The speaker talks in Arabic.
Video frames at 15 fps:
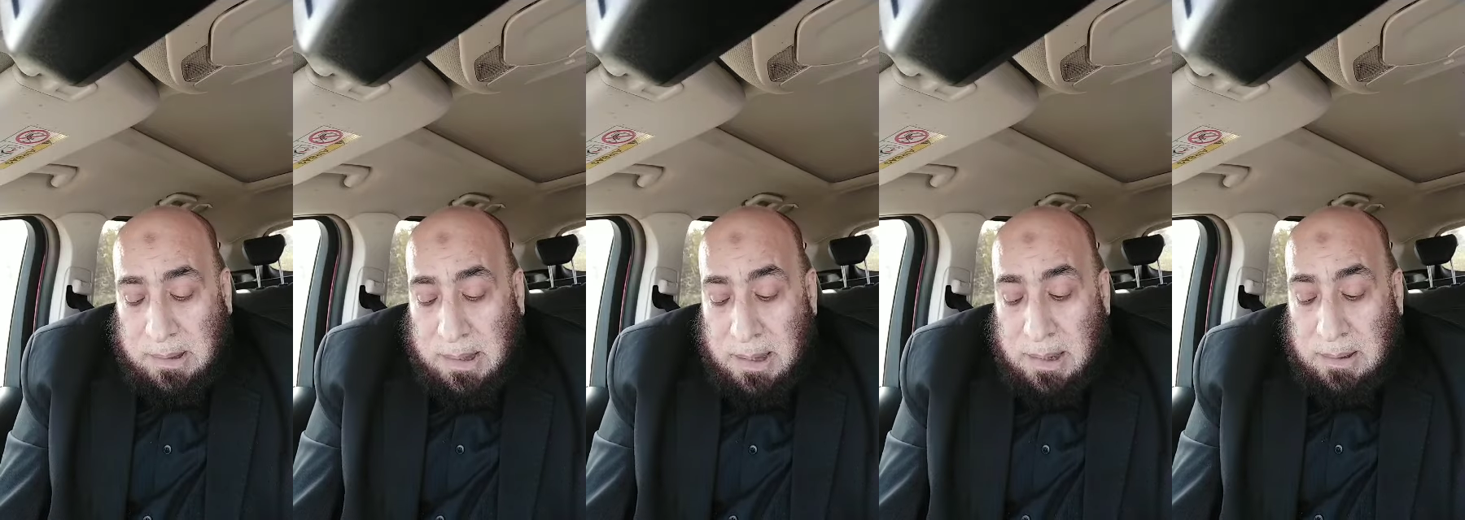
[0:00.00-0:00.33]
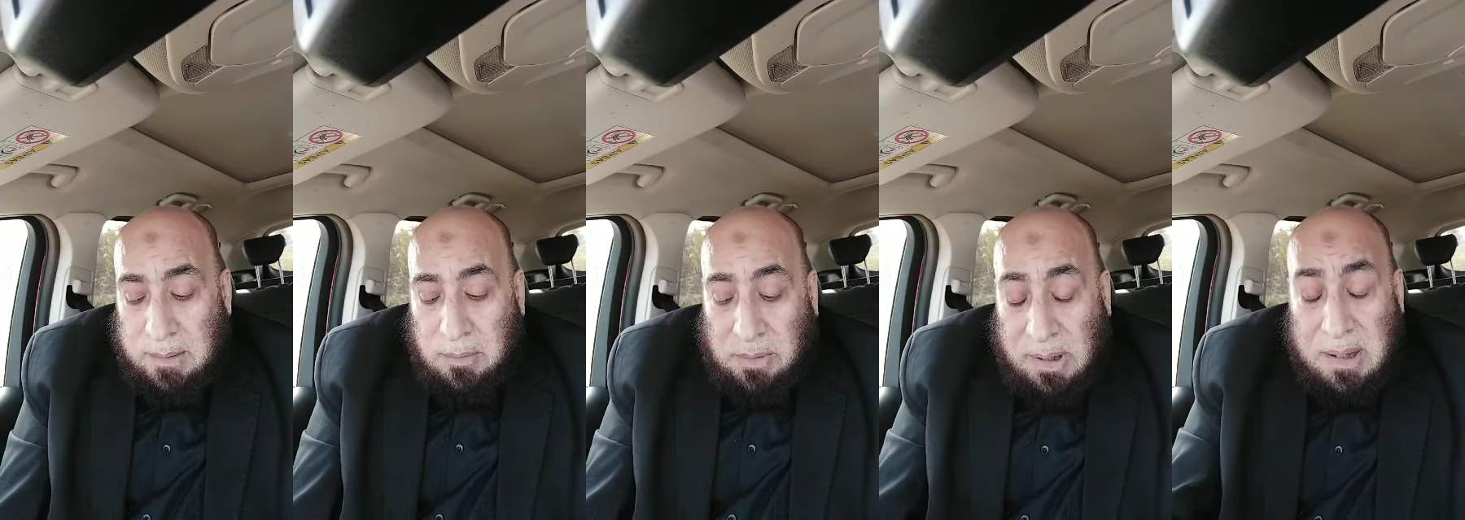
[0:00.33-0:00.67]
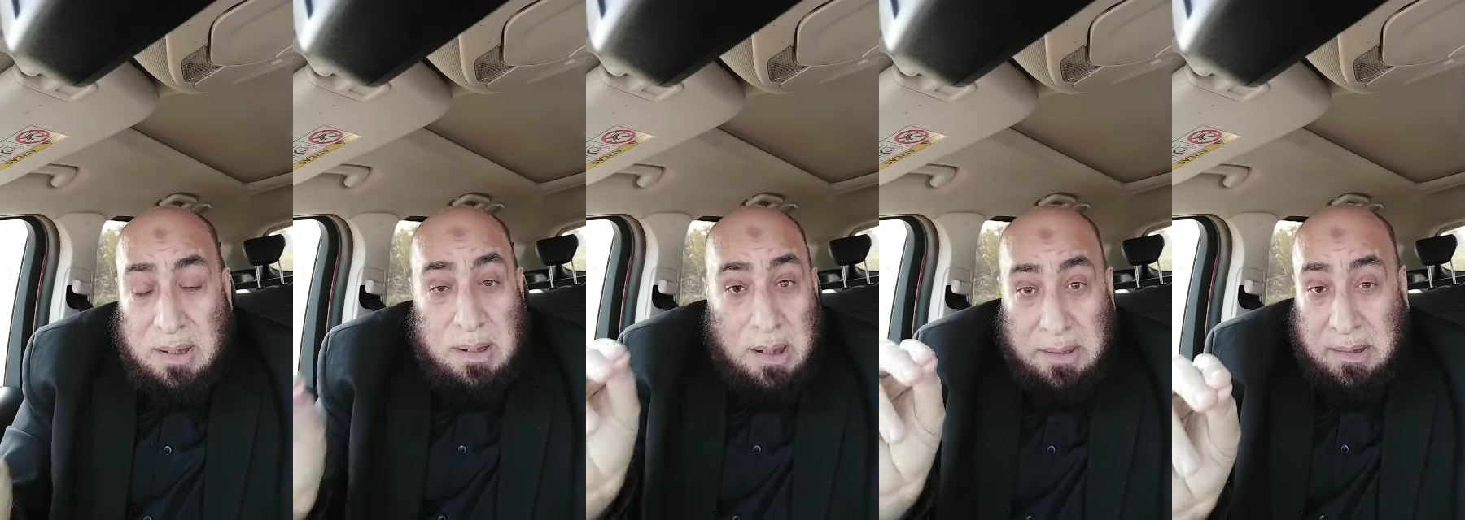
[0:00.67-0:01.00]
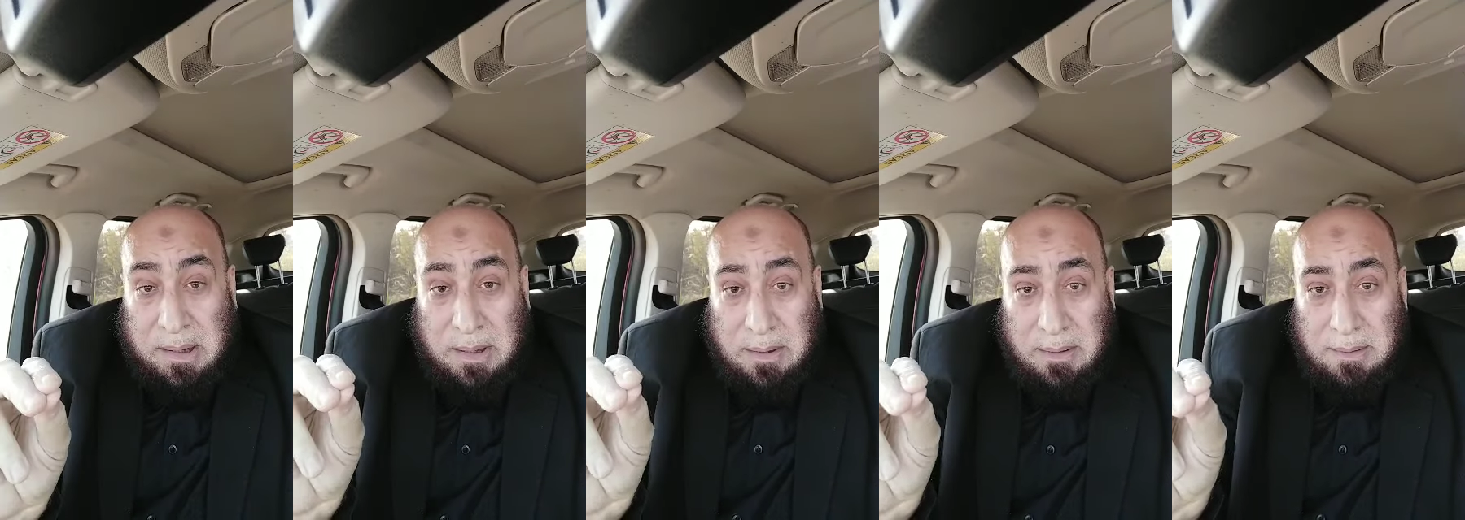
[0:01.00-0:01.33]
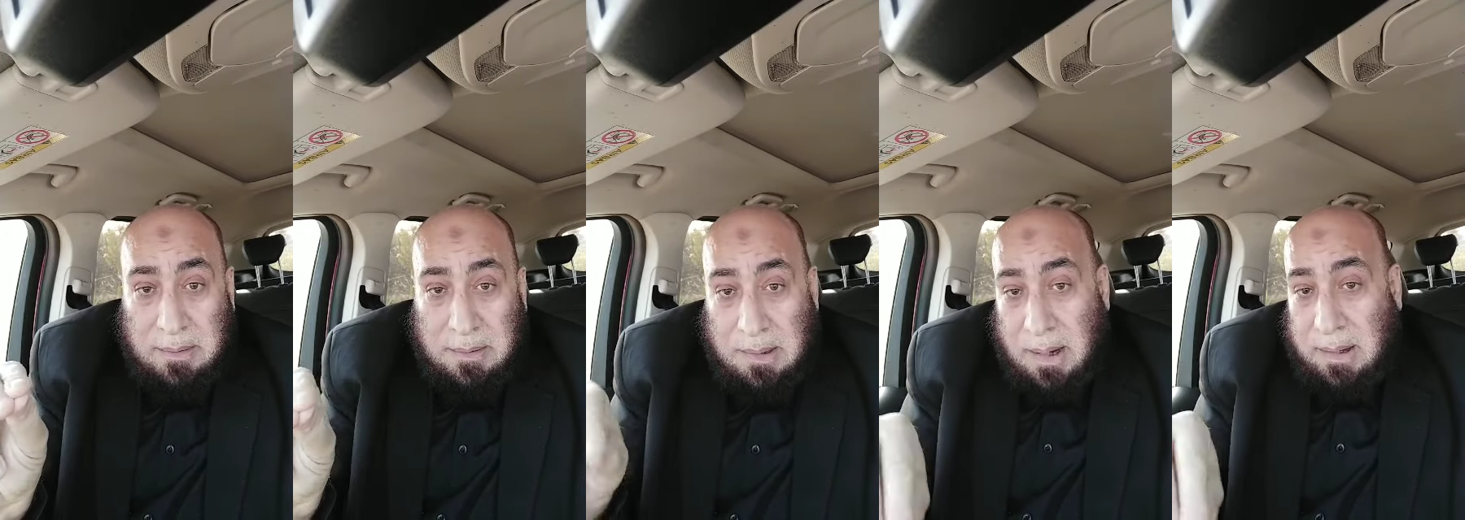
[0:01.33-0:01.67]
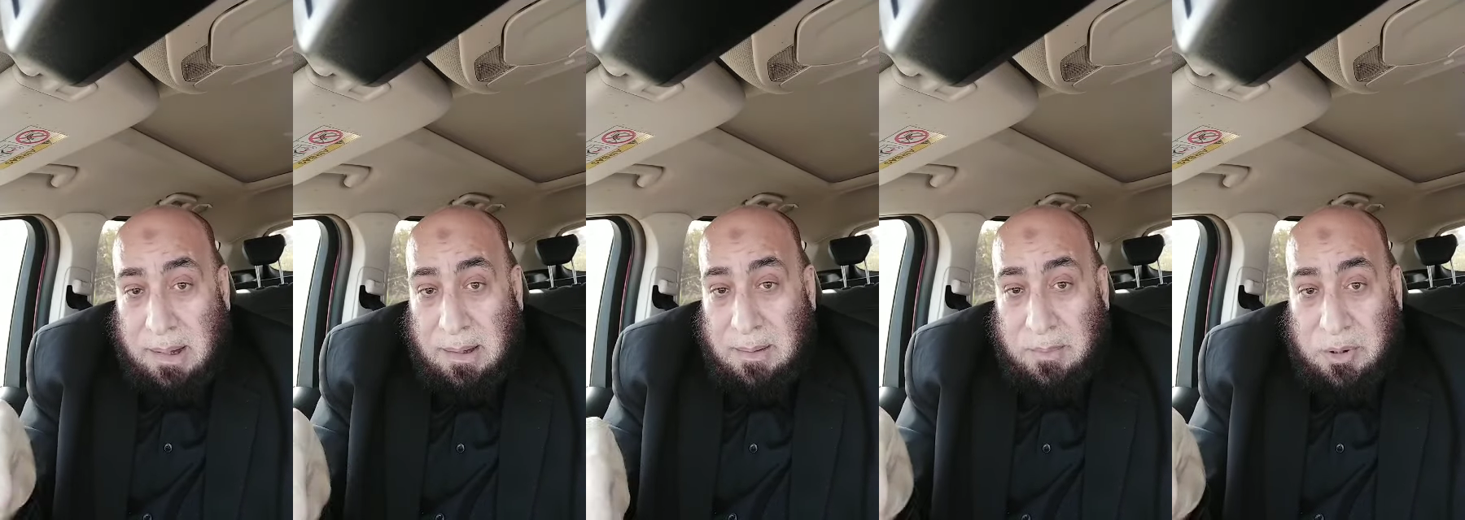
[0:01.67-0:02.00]
كان قصتي ده
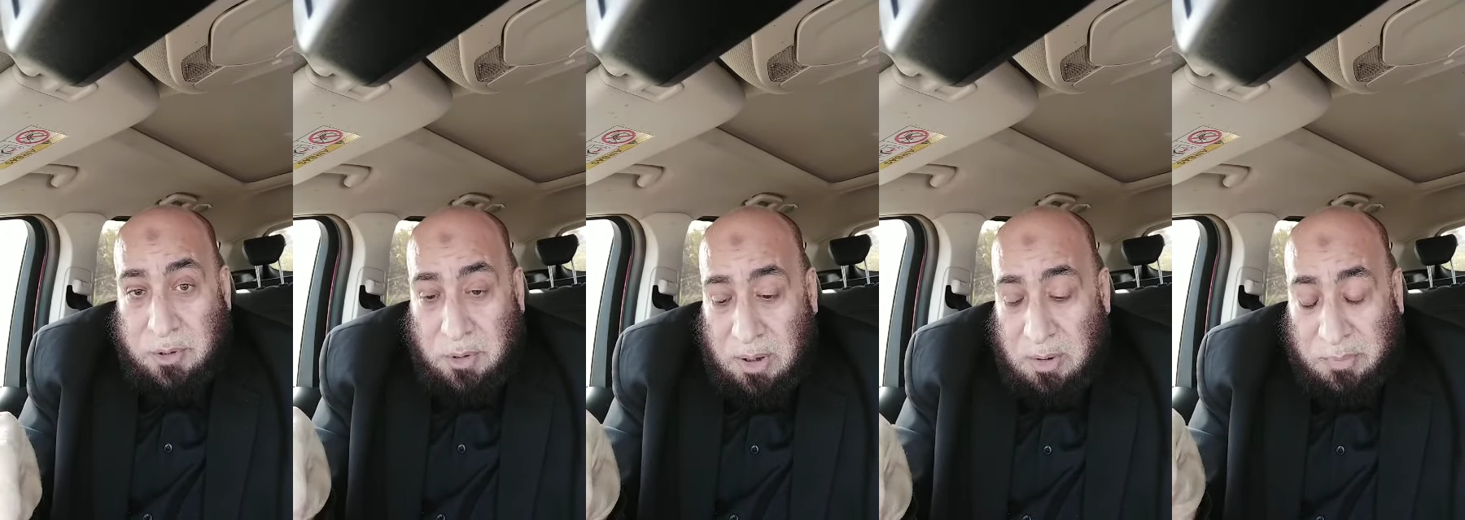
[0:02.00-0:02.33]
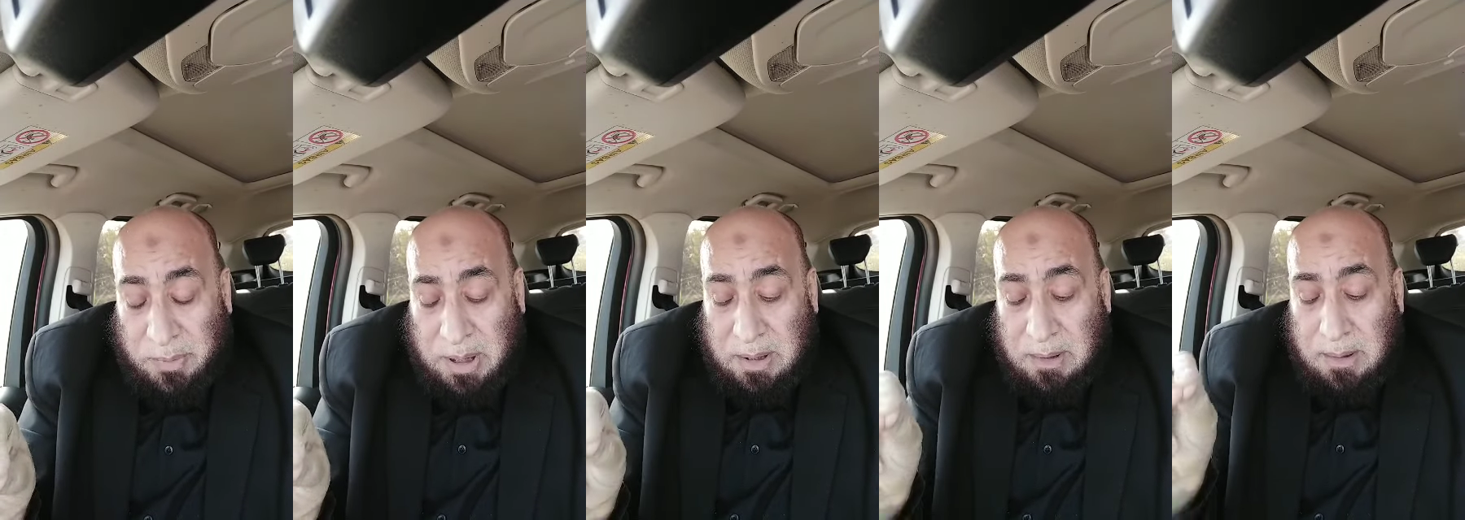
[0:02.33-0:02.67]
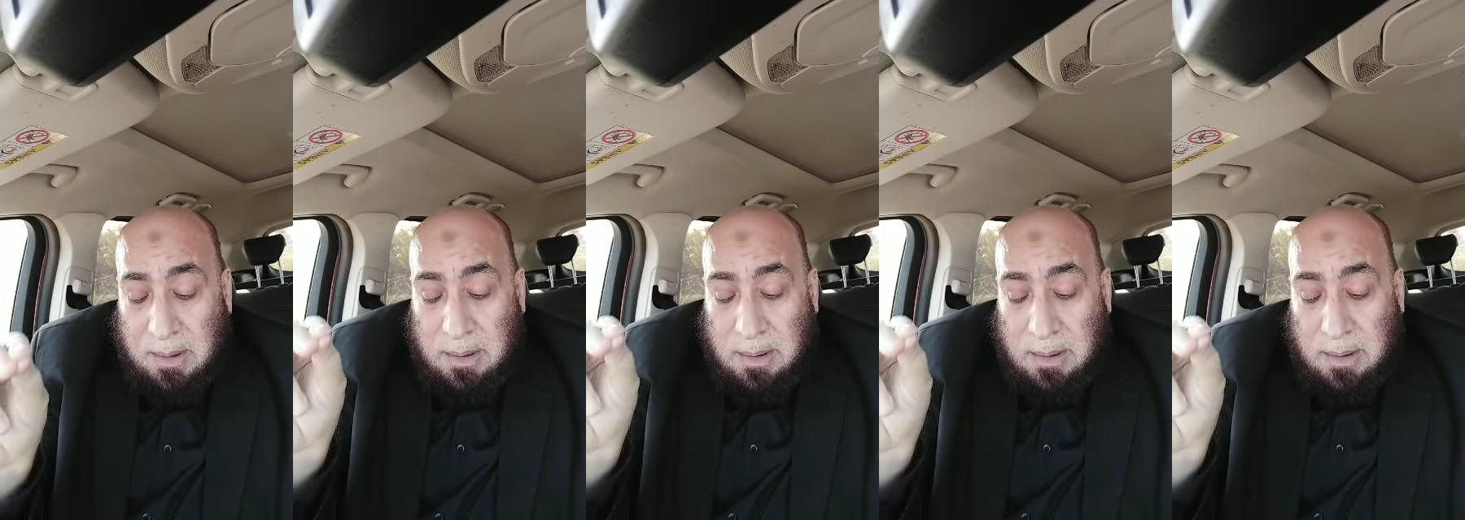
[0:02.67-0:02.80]
كلام الصحفي